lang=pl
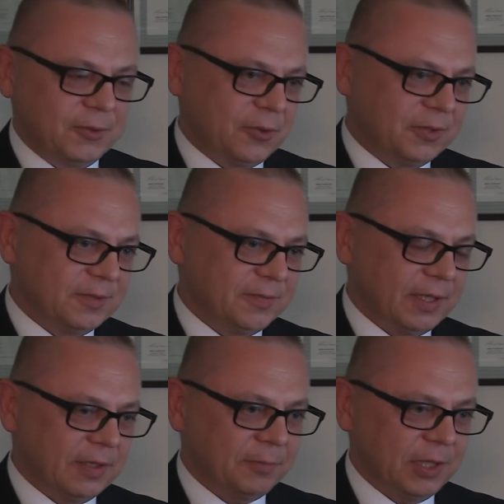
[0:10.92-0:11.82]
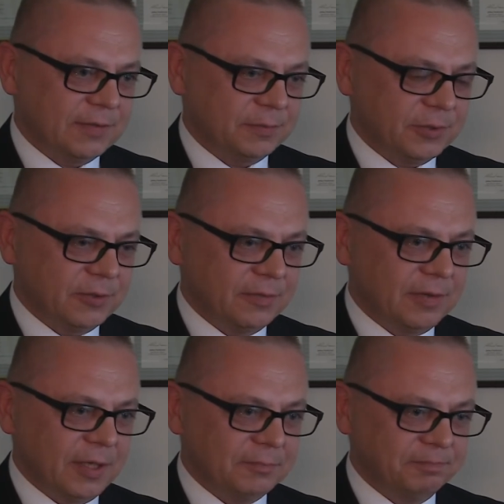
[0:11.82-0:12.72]
Trochę cyferek dla Państwa
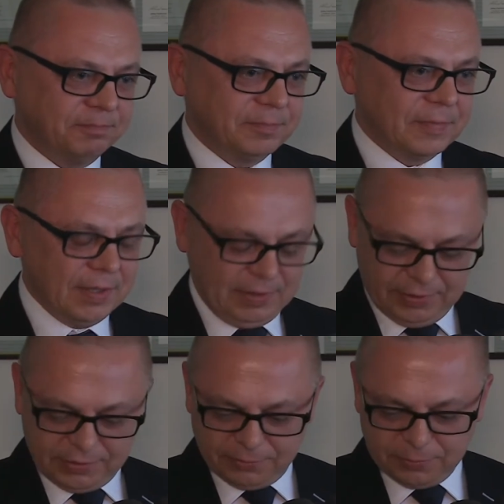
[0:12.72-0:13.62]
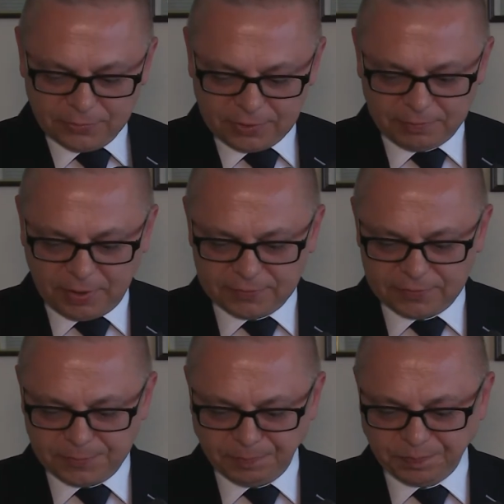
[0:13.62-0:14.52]
przygotowałem i chciałbym tutaj
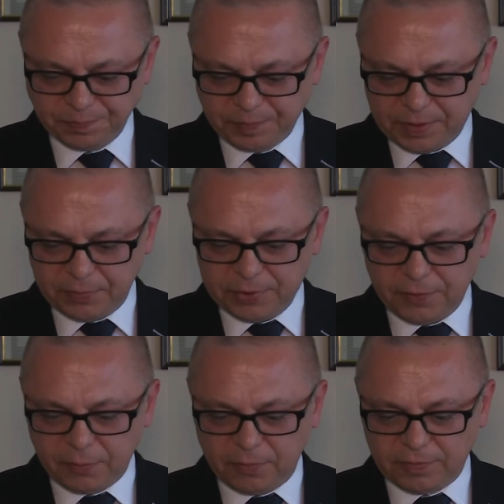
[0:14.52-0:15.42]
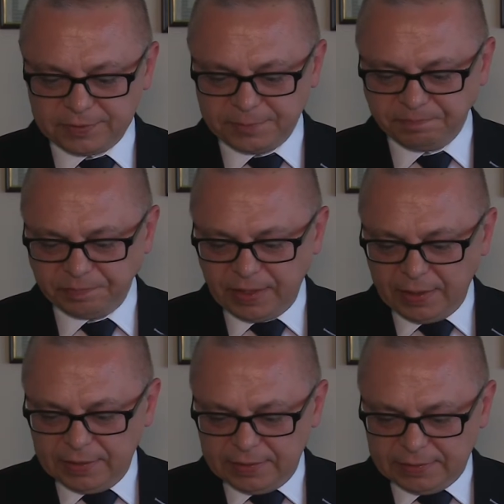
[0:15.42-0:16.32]
Państwu poinformować.
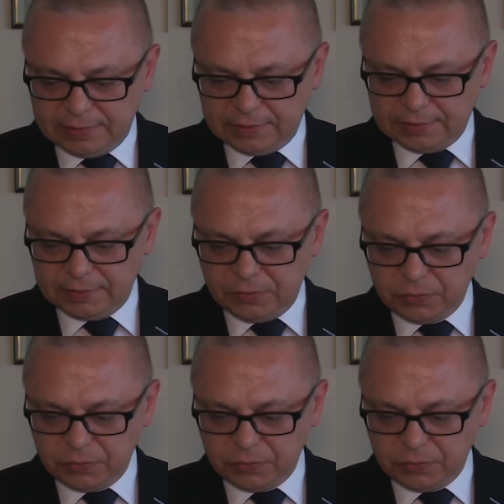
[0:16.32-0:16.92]
Y, do